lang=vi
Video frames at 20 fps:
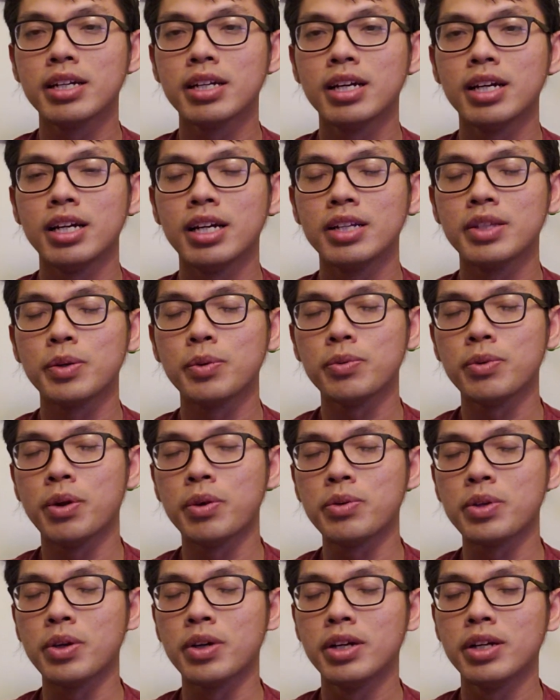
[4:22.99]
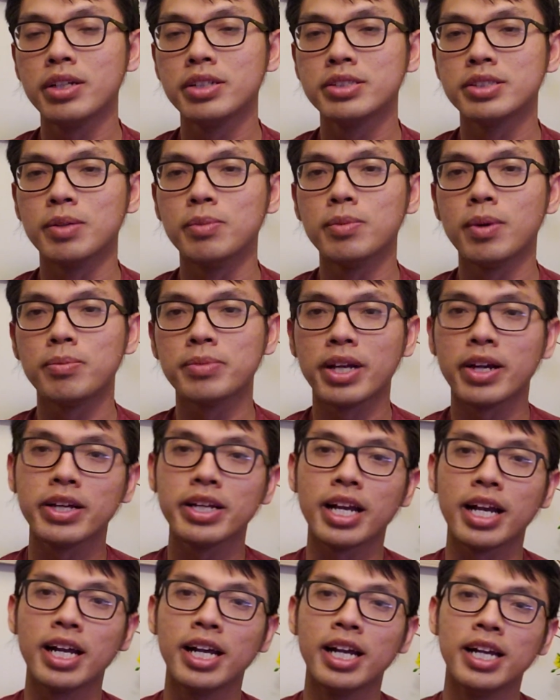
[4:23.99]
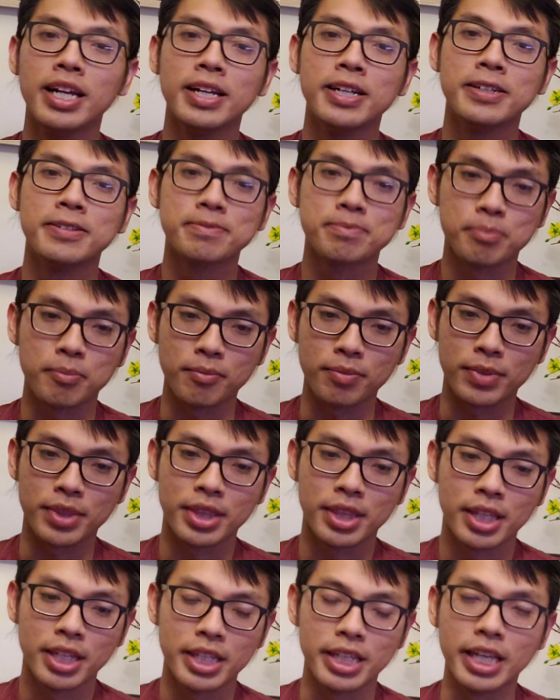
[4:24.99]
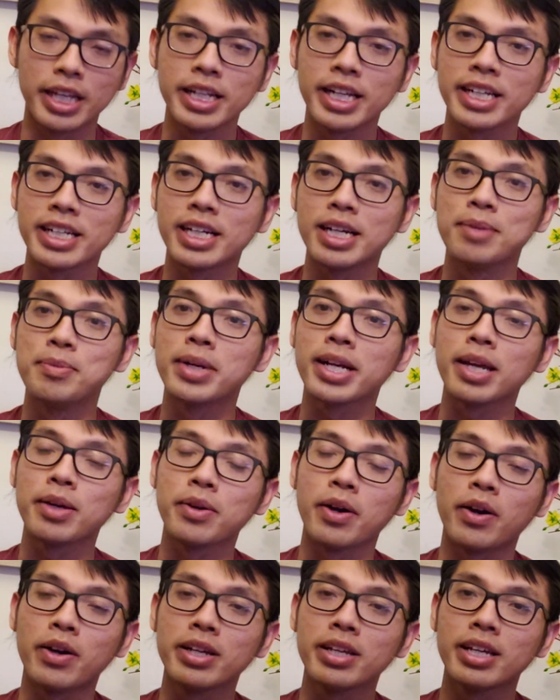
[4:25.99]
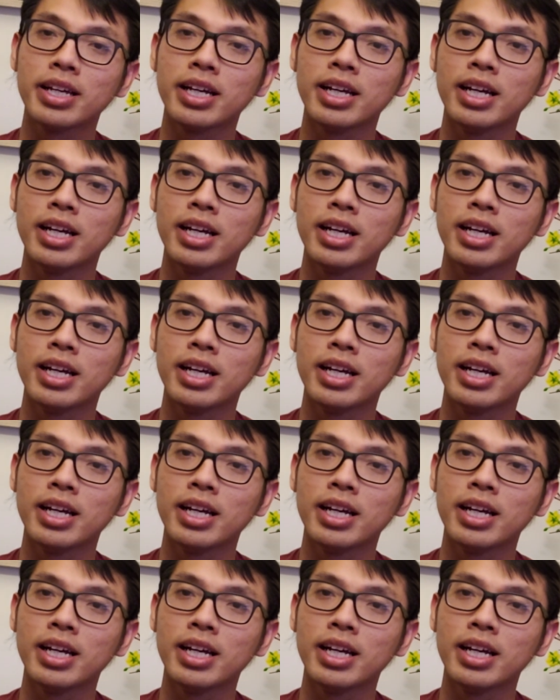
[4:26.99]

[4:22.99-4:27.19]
ờ, chú Đỗ Dựa Dũng ông nói đó ừ. những cái người mà kêu gọi